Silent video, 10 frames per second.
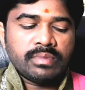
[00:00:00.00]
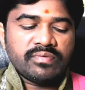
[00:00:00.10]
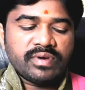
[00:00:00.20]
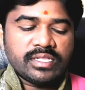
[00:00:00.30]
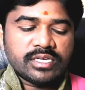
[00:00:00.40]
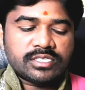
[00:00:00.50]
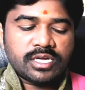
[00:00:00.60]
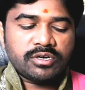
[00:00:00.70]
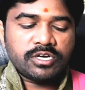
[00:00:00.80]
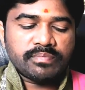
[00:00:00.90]
మీ
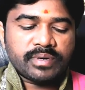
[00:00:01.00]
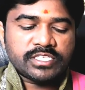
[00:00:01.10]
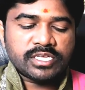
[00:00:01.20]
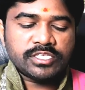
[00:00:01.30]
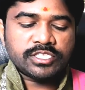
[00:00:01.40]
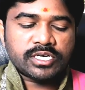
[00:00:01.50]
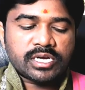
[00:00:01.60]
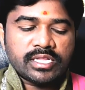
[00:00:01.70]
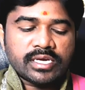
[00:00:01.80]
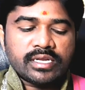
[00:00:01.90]
వేదిక్ టార్ రీడింగ్
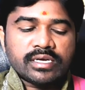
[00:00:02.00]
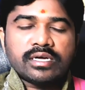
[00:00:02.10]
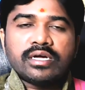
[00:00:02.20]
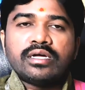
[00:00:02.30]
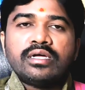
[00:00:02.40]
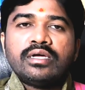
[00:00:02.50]
పరిశీలించినట్లయితే కనుక